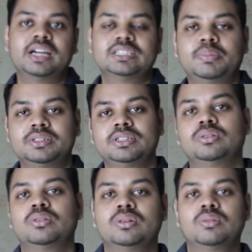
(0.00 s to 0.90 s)
আশেপাশের
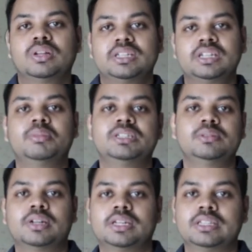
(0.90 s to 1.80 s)
দোকানগুলো থেকেই
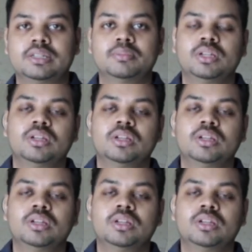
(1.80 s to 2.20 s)
বেশিরভাগ কিনতাম